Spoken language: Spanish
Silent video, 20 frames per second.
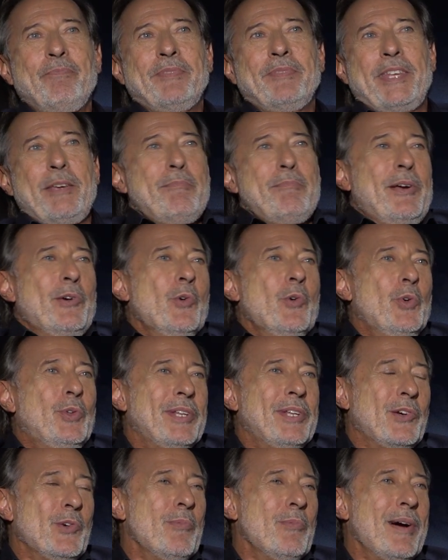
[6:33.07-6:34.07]
que me
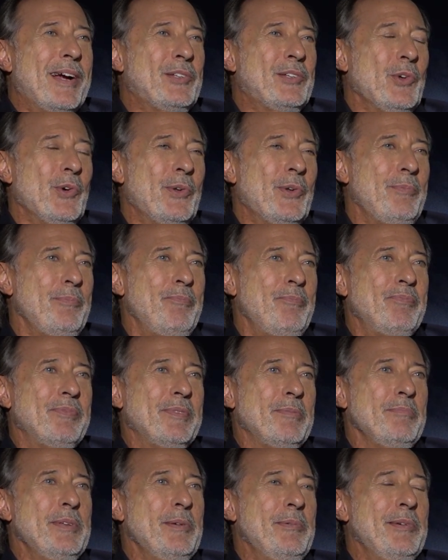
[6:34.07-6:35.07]
gusta como actor,
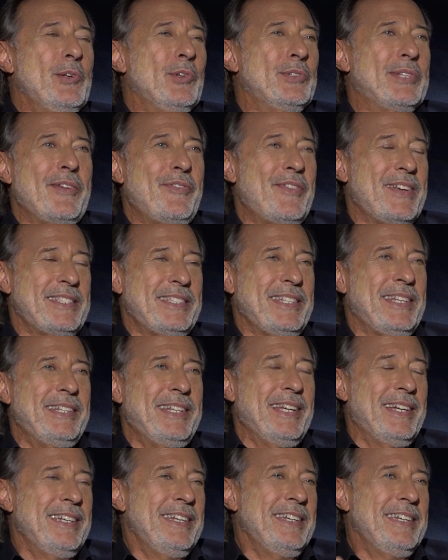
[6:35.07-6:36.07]
vivir otra
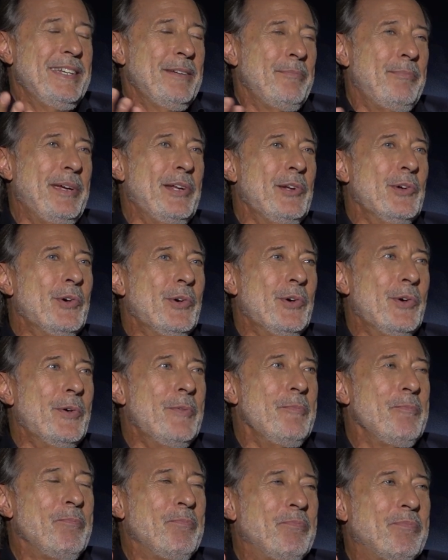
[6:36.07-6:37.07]
faceta, pero
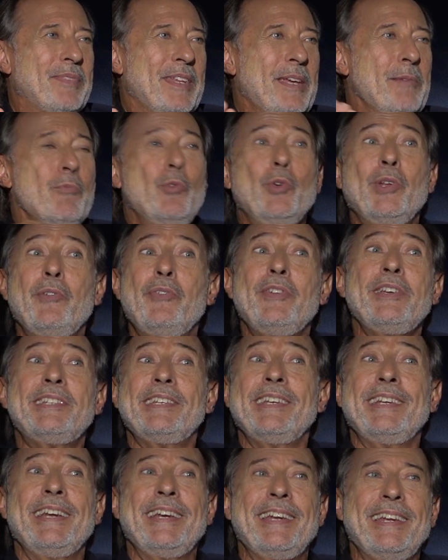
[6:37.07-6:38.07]
es muy
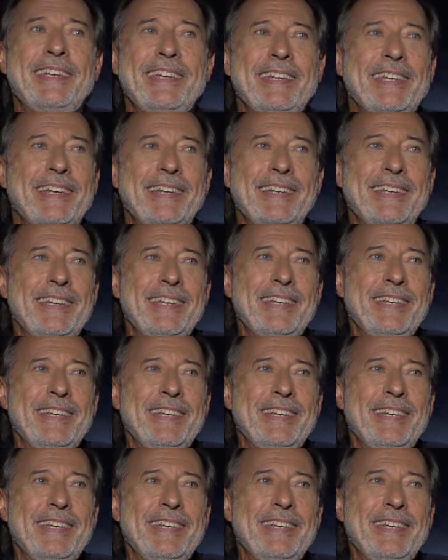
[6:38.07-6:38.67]
difícil elegir.